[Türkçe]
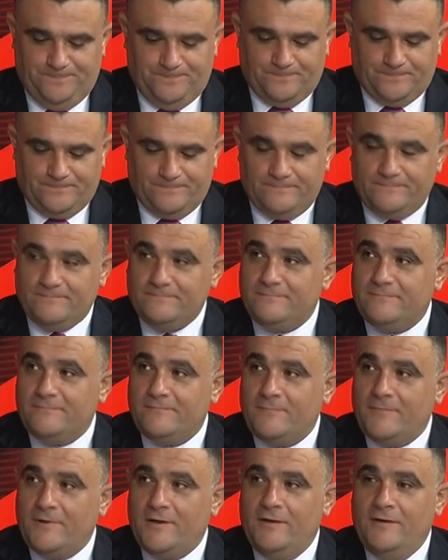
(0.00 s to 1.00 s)
Bir de sonunda
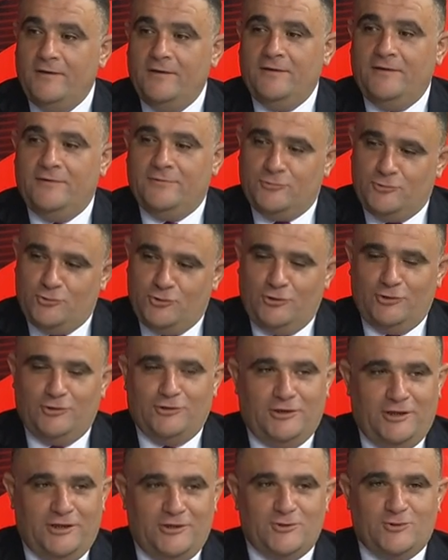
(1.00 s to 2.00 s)
söyleriz. Aynı sonunda
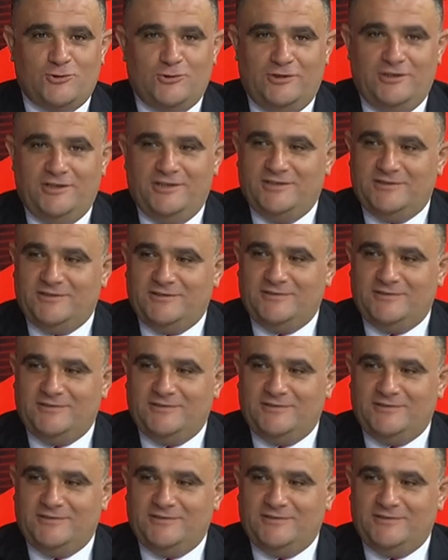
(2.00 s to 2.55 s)
şeyi. Sonunda da söyleriz.